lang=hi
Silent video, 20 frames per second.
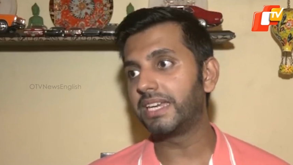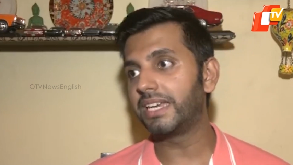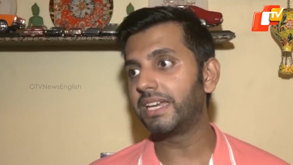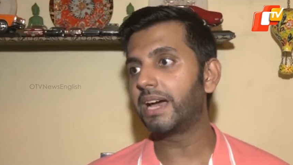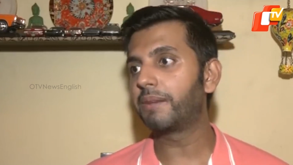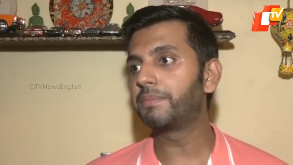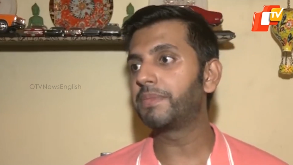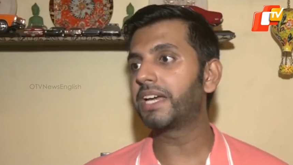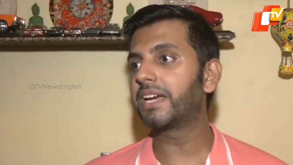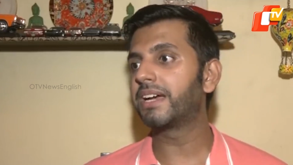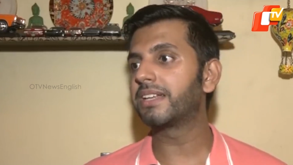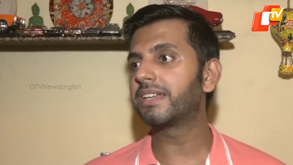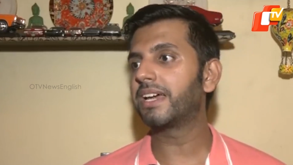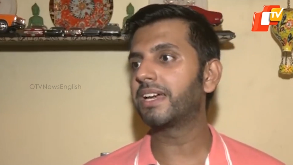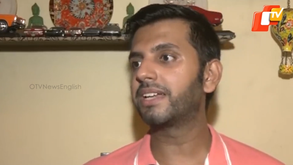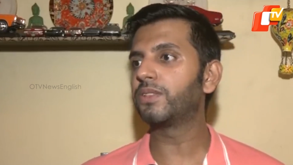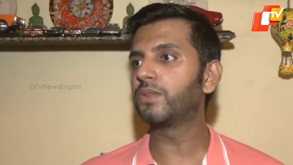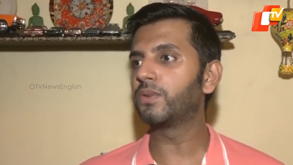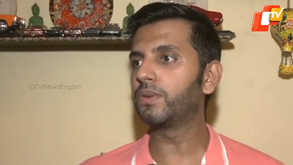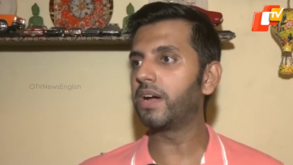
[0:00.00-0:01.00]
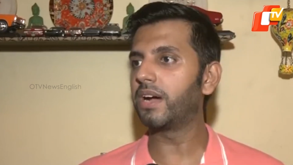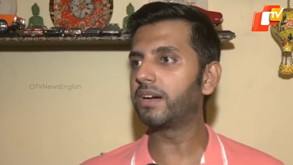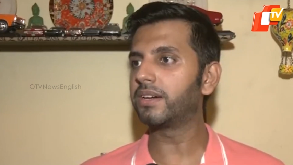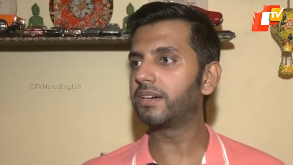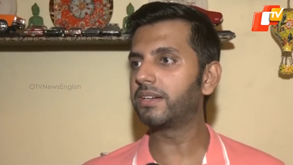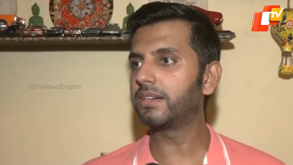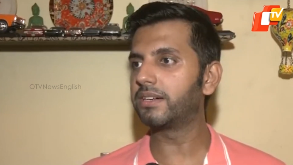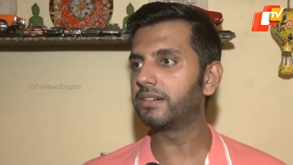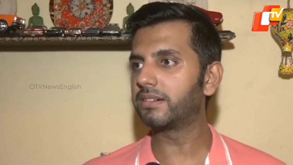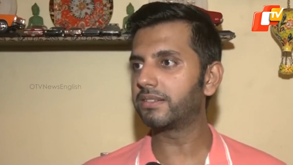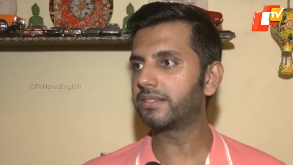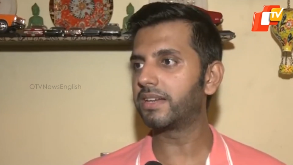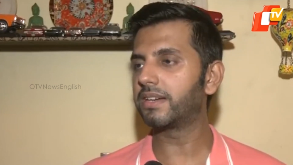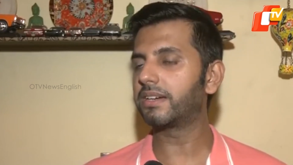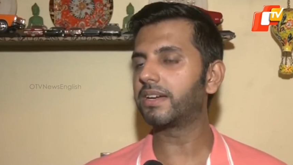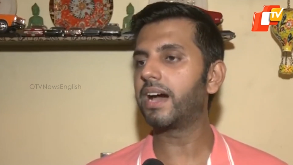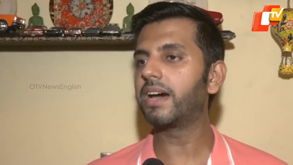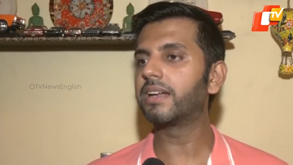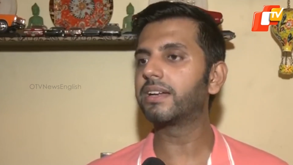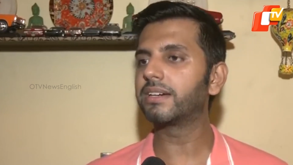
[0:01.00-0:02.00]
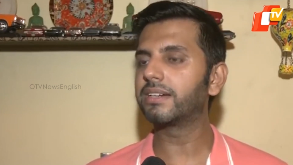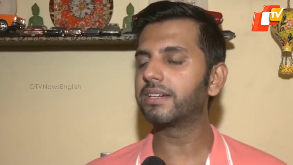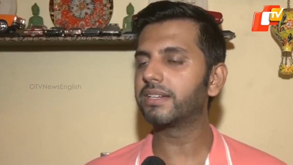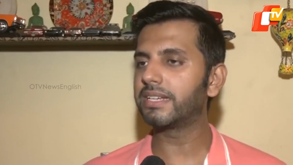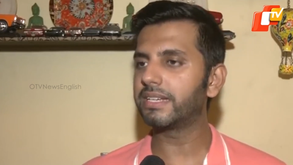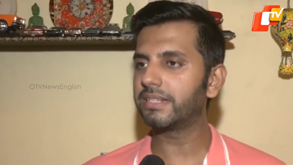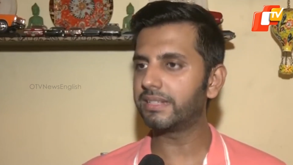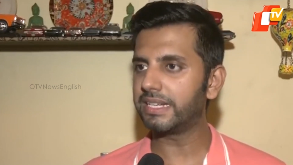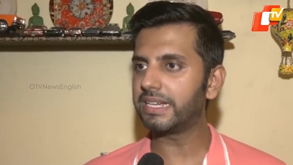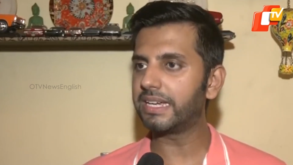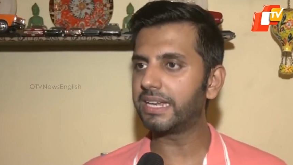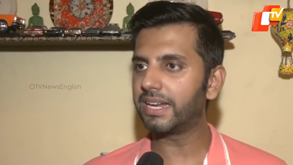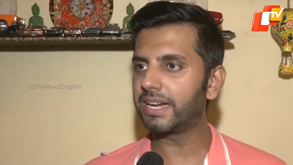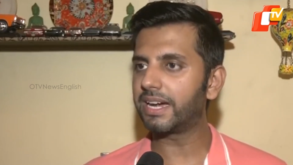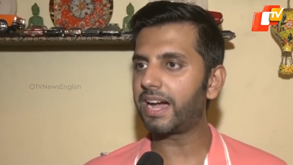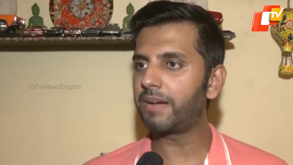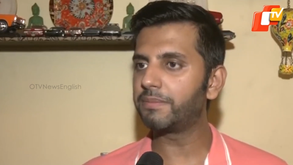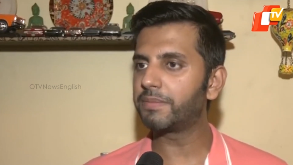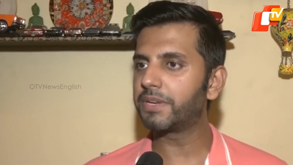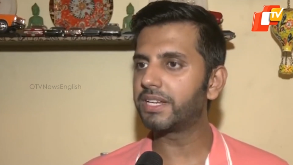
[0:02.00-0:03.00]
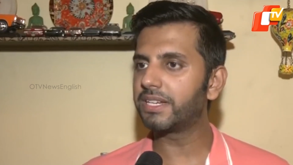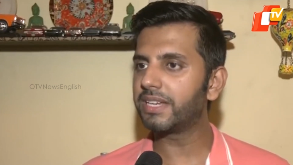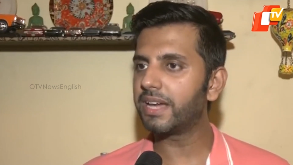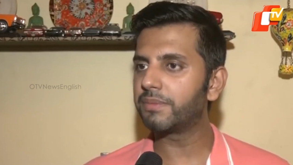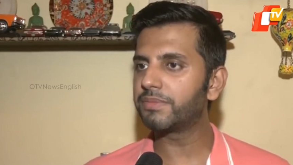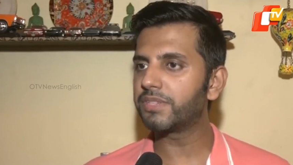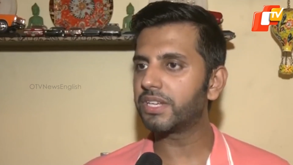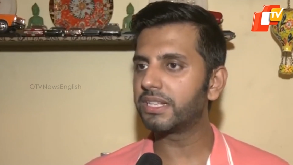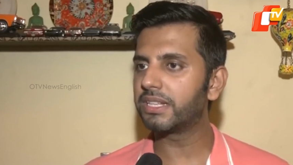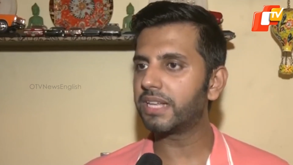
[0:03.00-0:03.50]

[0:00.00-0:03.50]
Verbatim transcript: ये आप देखा जाए तो अगर सरकार अगर किसी के लिए काम करी आम